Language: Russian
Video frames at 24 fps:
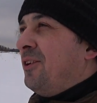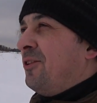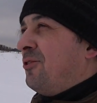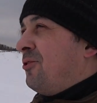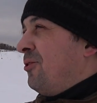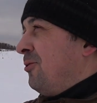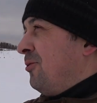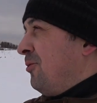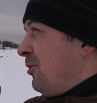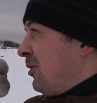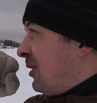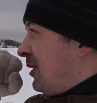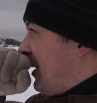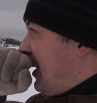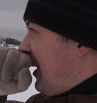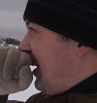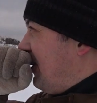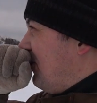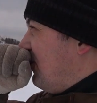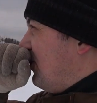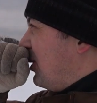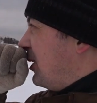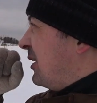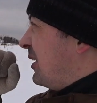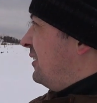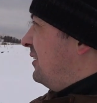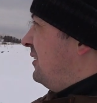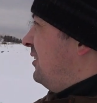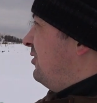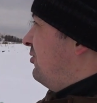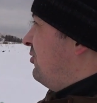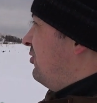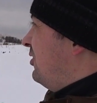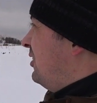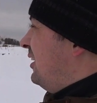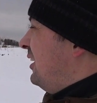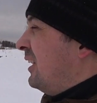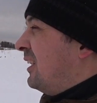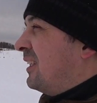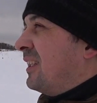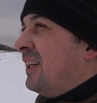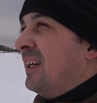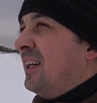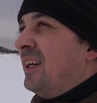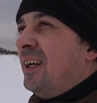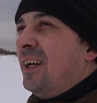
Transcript: что вот, охота, дичи нет –